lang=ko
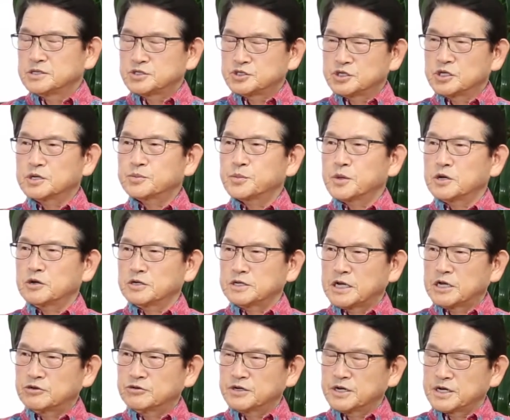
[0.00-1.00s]
지역별로
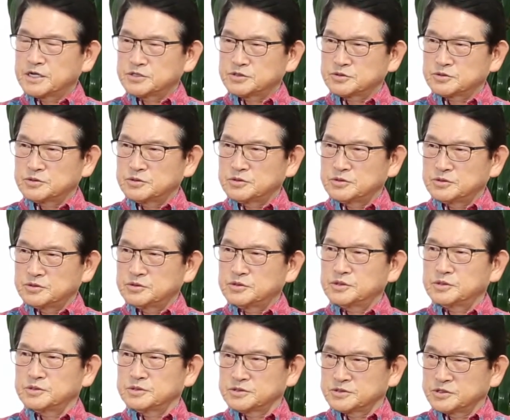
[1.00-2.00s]
나눠 가지고 아.
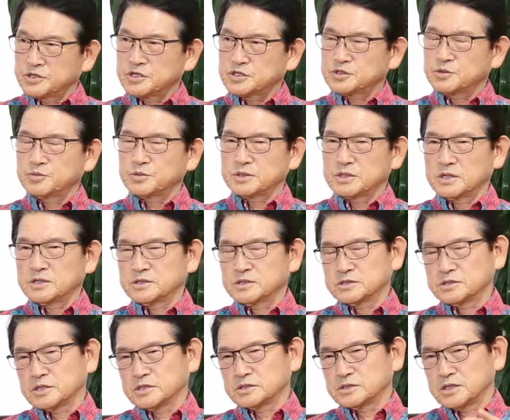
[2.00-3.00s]
드렸습니다.
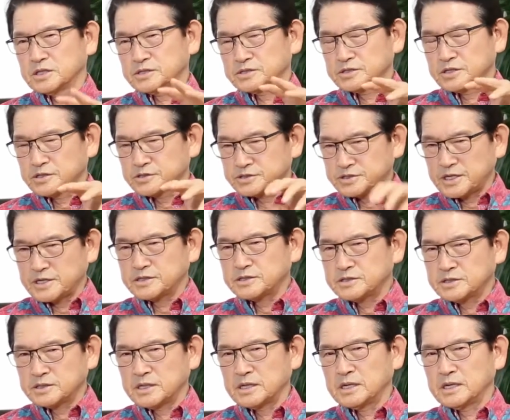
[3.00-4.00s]
그래서 이제
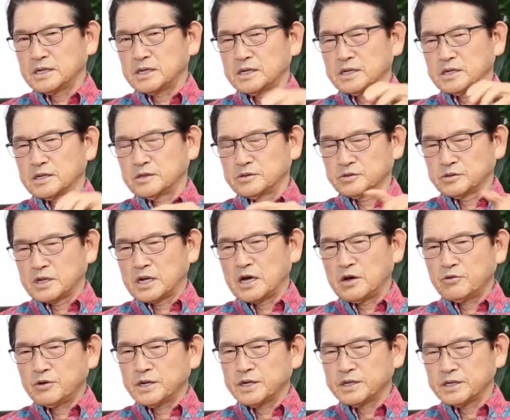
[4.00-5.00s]
센터로
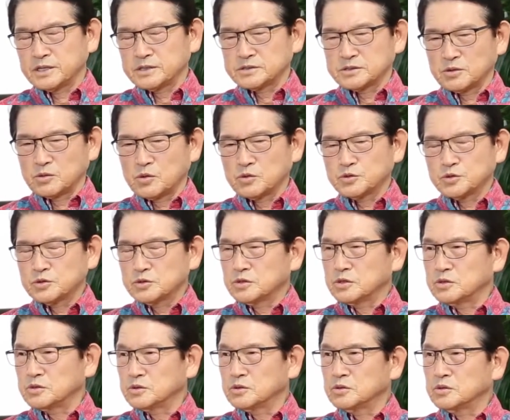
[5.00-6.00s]
하와이 이제
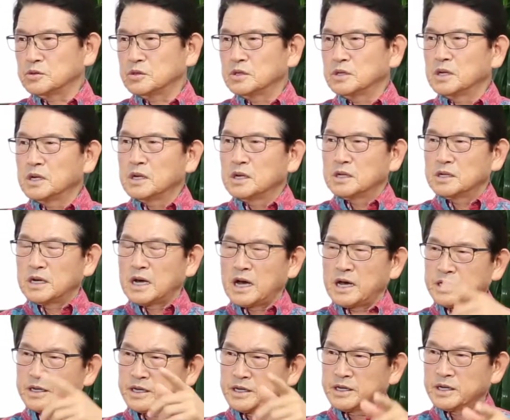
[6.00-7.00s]
호놀룰루
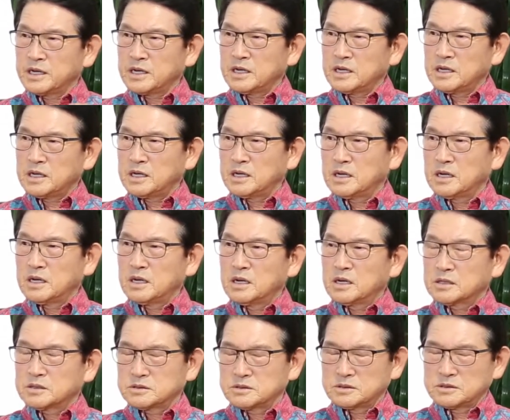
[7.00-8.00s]
아예야
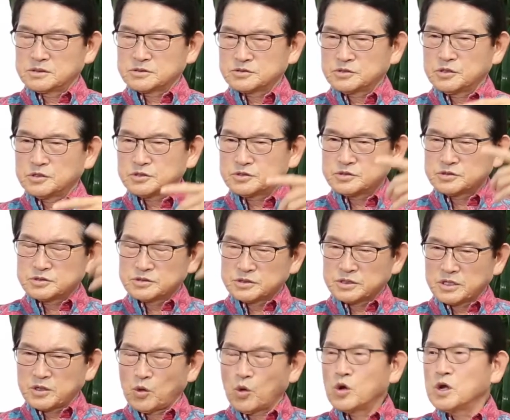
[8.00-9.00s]
그
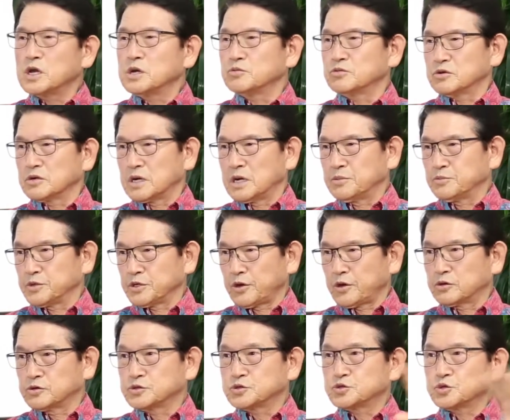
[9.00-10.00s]
저쪽에 올리브
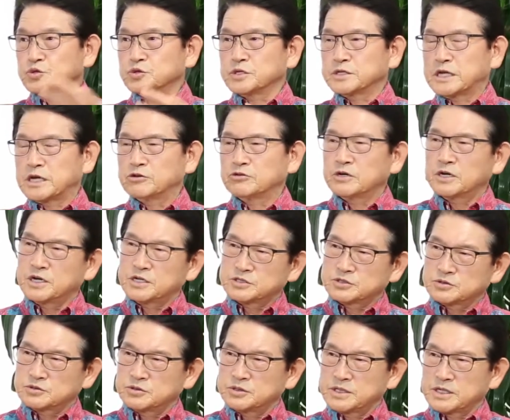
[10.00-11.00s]
감리 그쪽으로
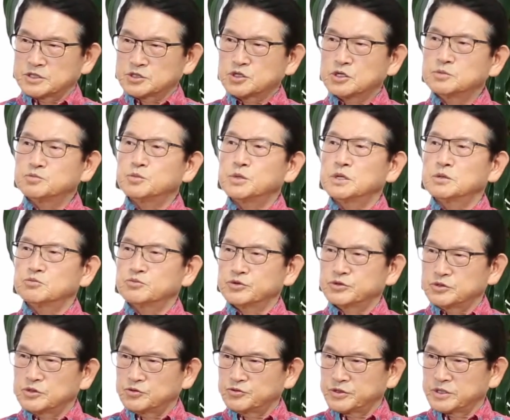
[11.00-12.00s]
나눠가지고 약
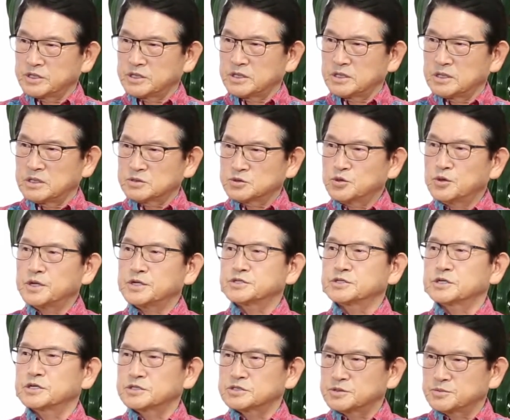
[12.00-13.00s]
천명분을 우리가
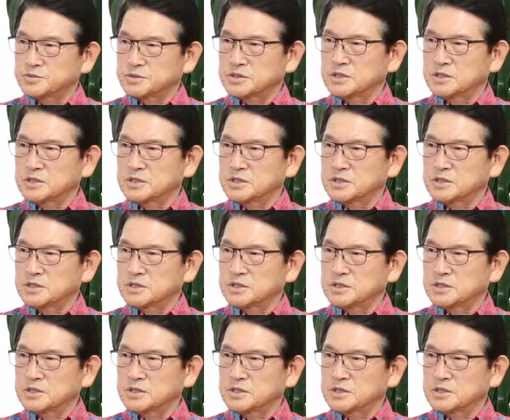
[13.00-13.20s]
소화시켰습니다.